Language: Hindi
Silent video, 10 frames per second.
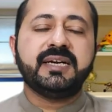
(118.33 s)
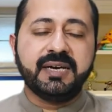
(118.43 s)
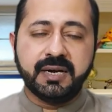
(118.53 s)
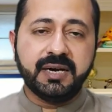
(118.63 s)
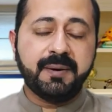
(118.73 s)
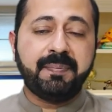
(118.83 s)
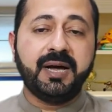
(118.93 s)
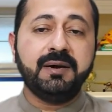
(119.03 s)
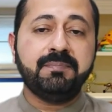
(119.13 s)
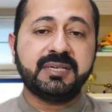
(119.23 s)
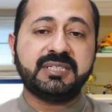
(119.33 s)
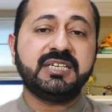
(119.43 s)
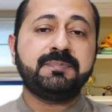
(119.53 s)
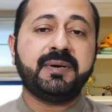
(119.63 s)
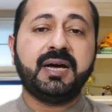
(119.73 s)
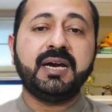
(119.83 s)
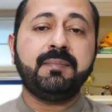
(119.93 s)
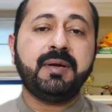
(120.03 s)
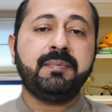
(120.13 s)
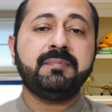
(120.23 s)
ये नन्ना फल मसल्स बनाने
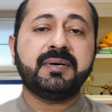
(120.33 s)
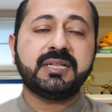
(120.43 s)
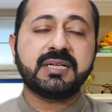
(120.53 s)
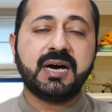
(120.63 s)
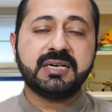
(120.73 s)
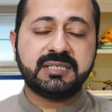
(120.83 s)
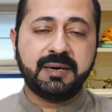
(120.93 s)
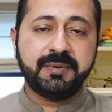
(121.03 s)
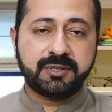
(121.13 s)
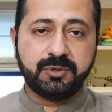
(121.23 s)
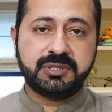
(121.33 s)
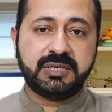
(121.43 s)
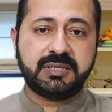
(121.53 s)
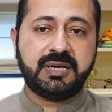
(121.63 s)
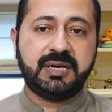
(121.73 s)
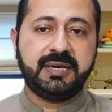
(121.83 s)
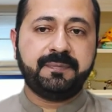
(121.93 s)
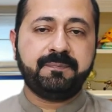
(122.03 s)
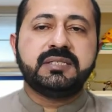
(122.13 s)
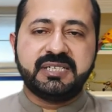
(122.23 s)
में भी मददगार साबित हो सकता है
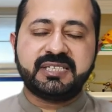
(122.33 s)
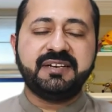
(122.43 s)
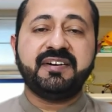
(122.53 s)
जिसकी